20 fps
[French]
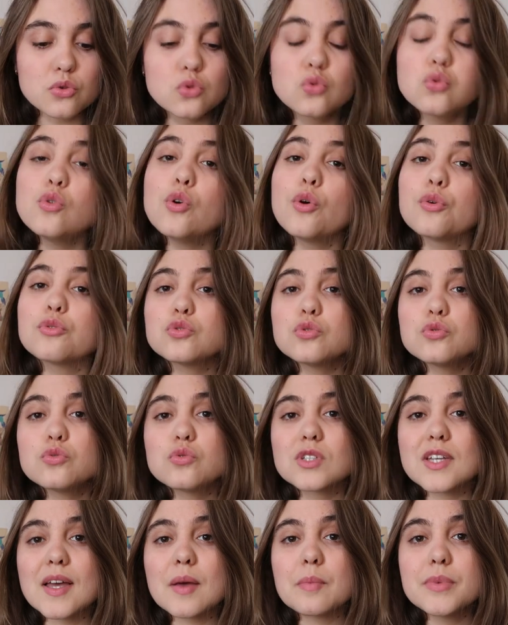tout l'enjeu
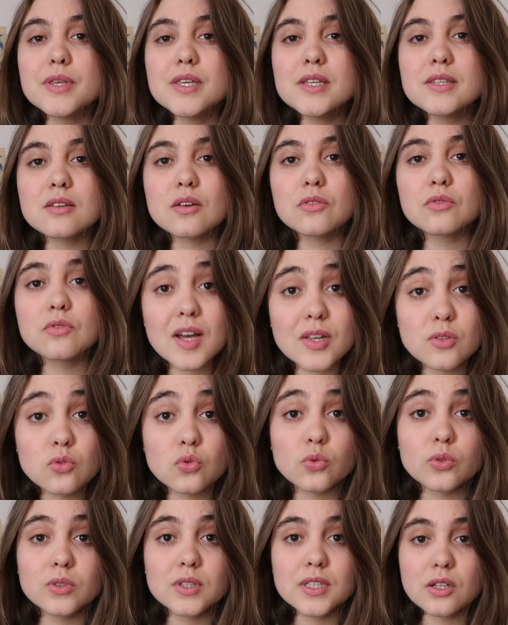du chapitre va
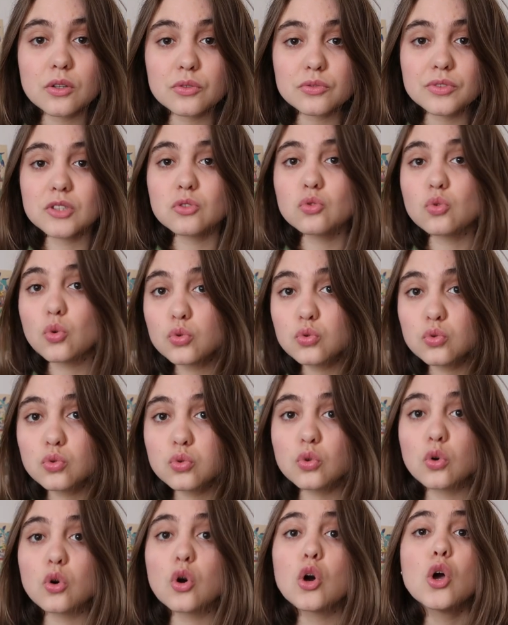tourner en fait
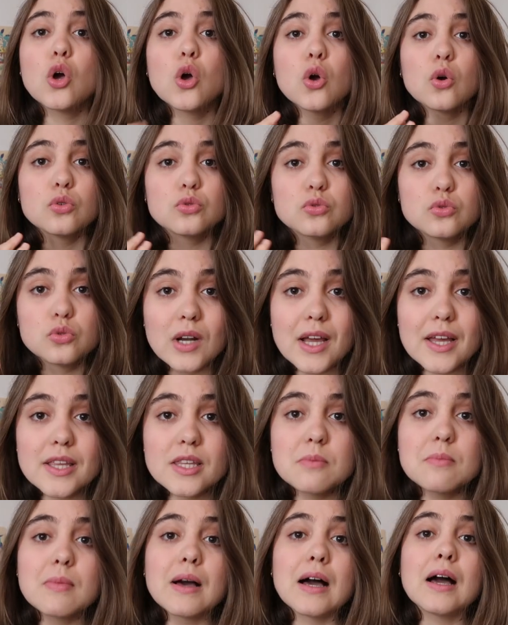autour de
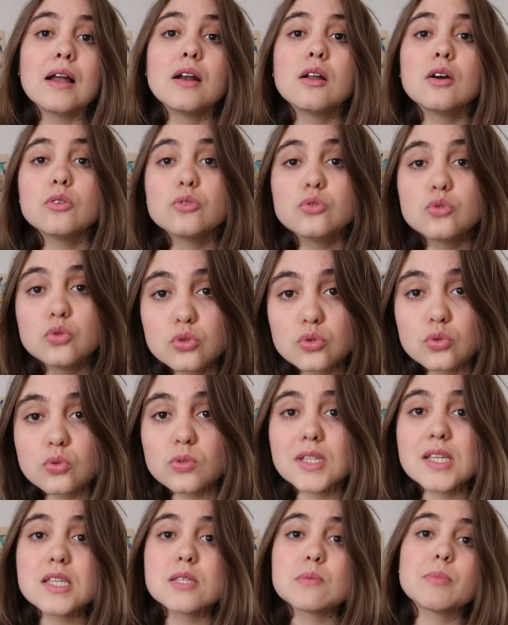l'animal, de
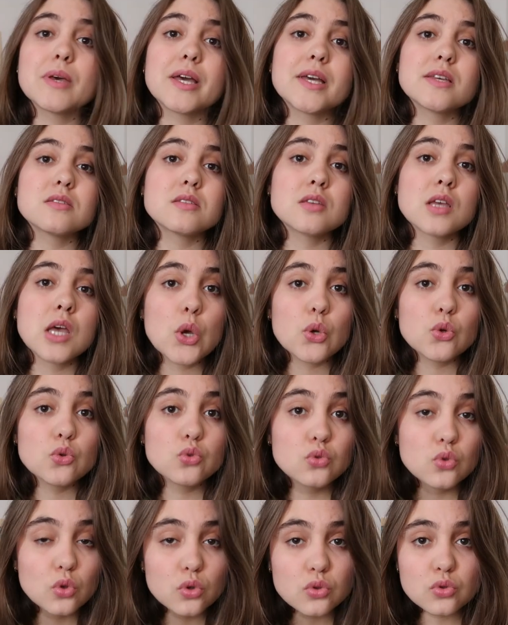son espèce,
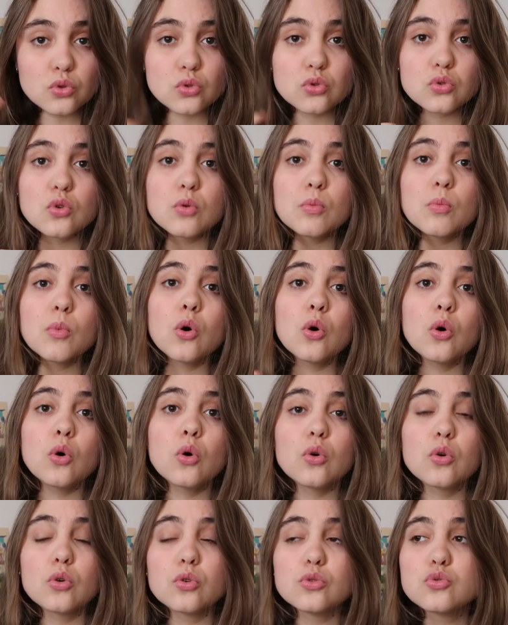de
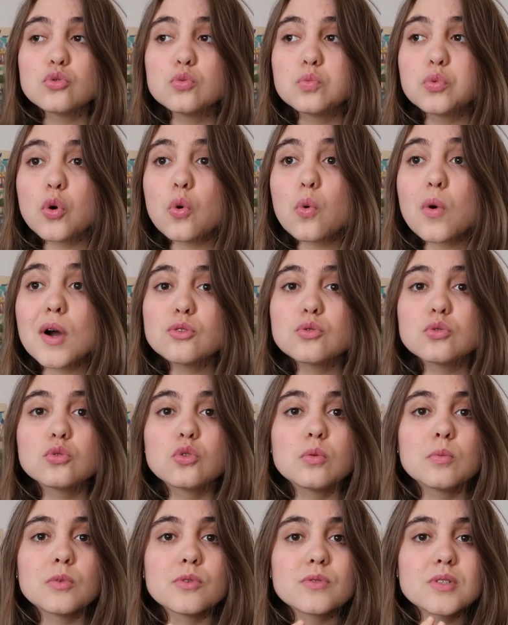justement euh, du pourquoi, du
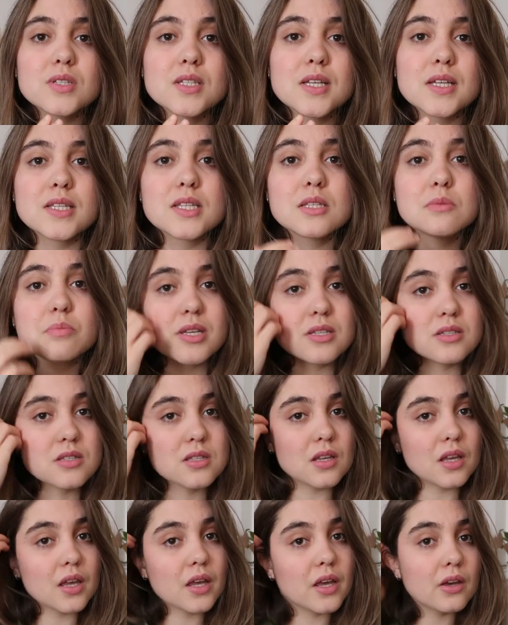comment cette
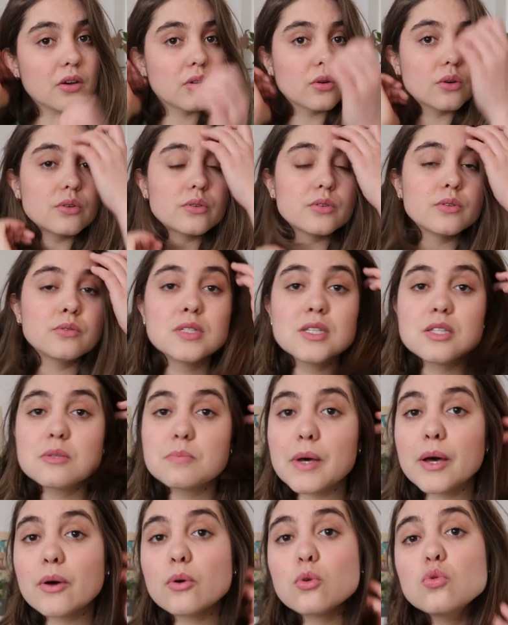espèce est euh,
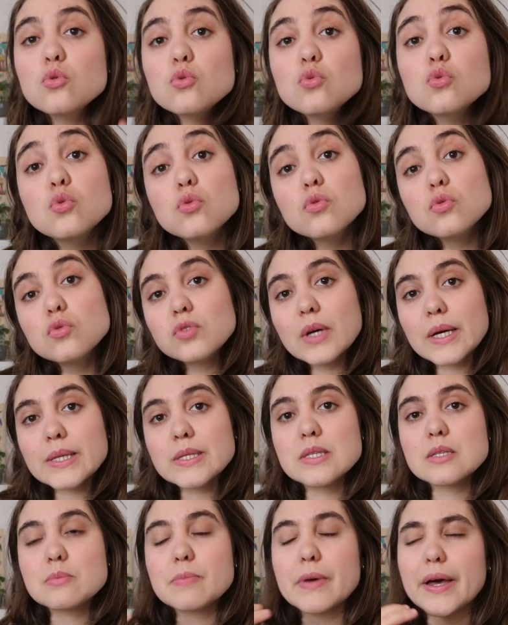disparue ou va
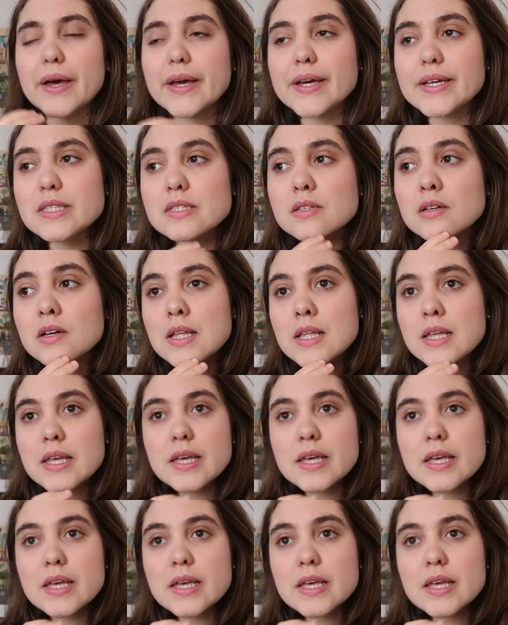disparaître.